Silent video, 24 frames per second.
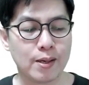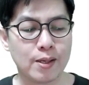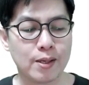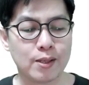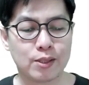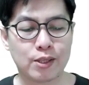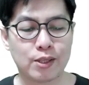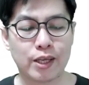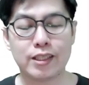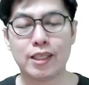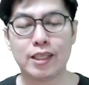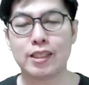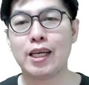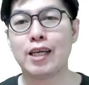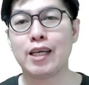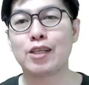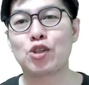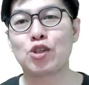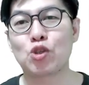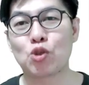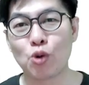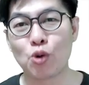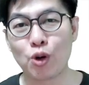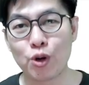所以这些
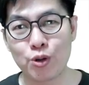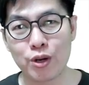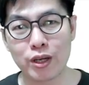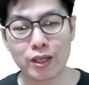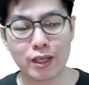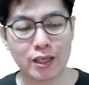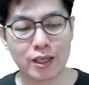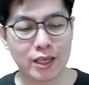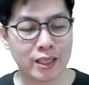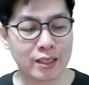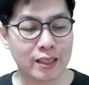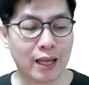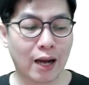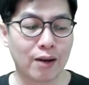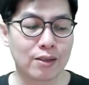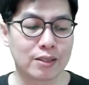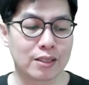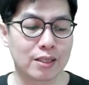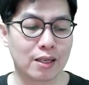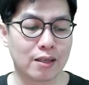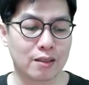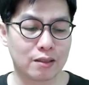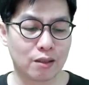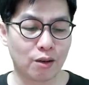卓越的领导
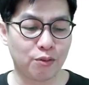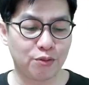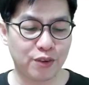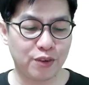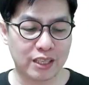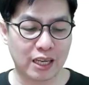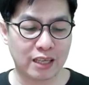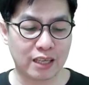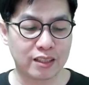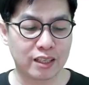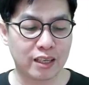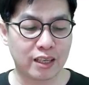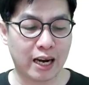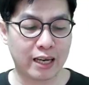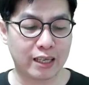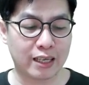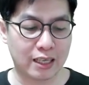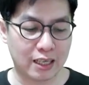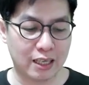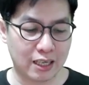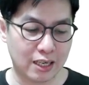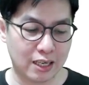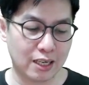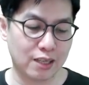者都非常热爱
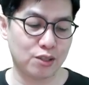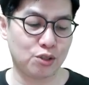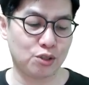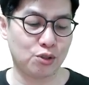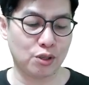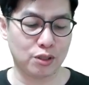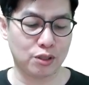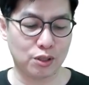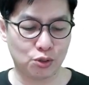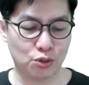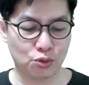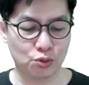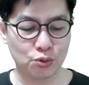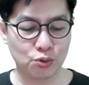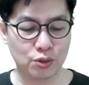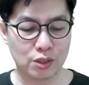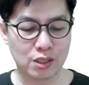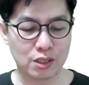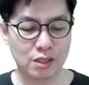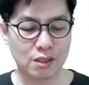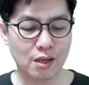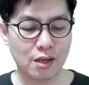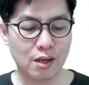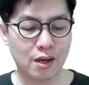科学的书
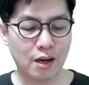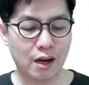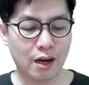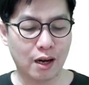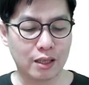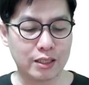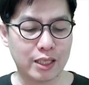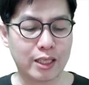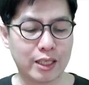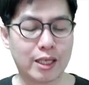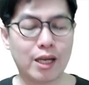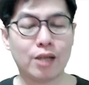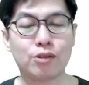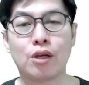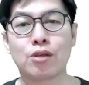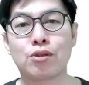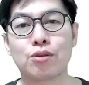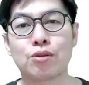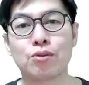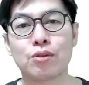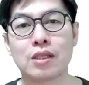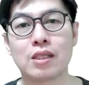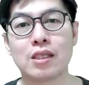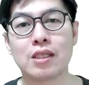籍，而这些科学
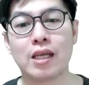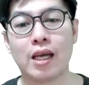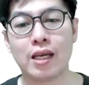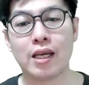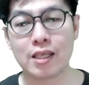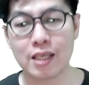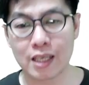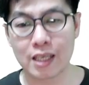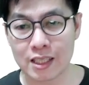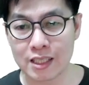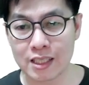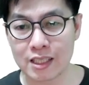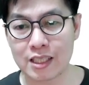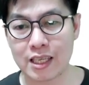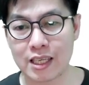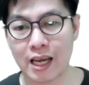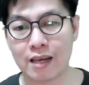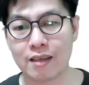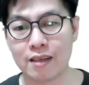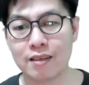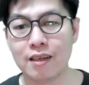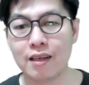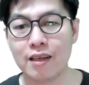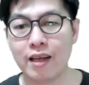书籍也影
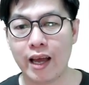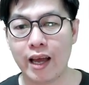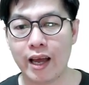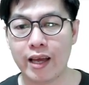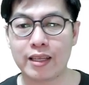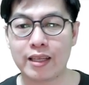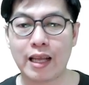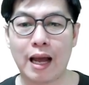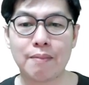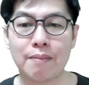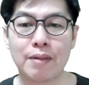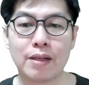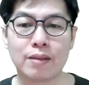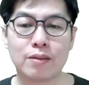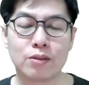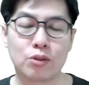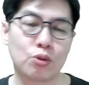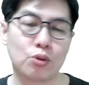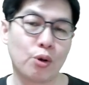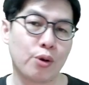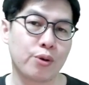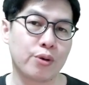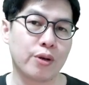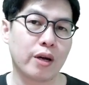响，哎，他们
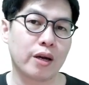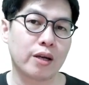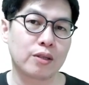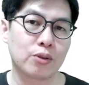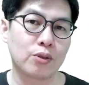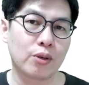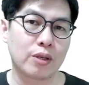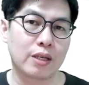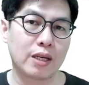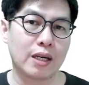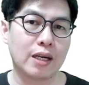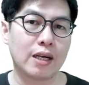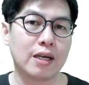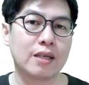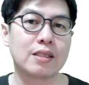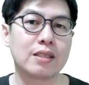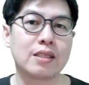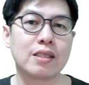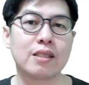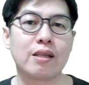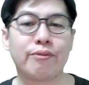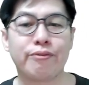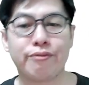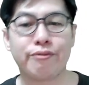对于很多科
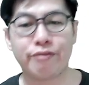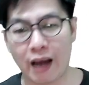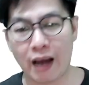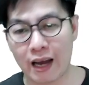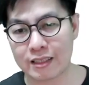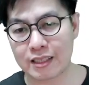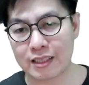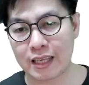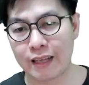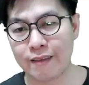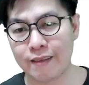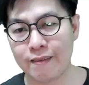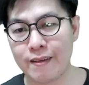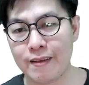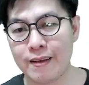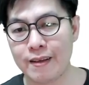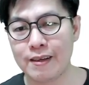技的发展。